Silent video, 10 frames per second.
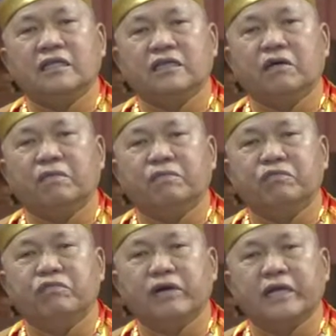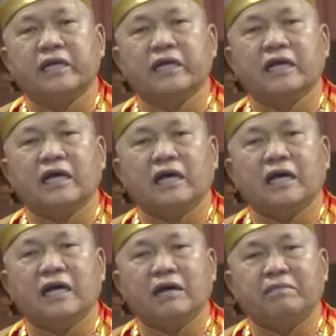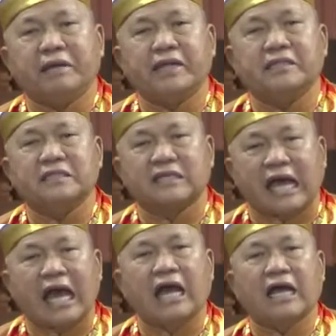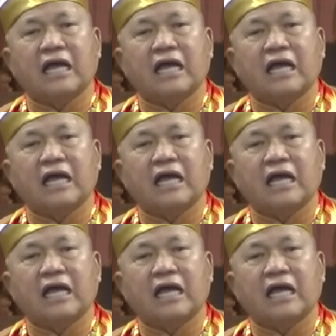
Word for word: 就不会偏差。